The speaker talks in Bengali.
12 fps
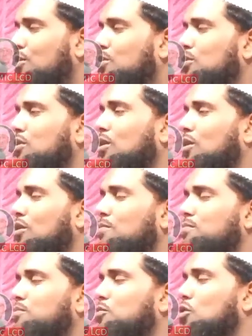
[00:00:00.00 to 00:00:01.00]
কোনো লোম
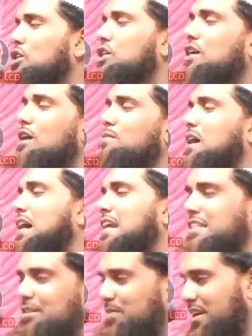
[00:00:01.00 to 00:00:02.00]
পরিষ্কার বা কাটা
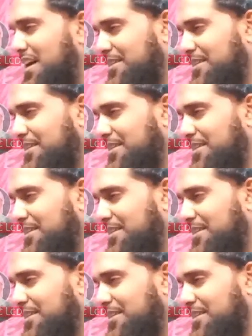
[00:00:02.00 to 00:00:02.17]
যাবে না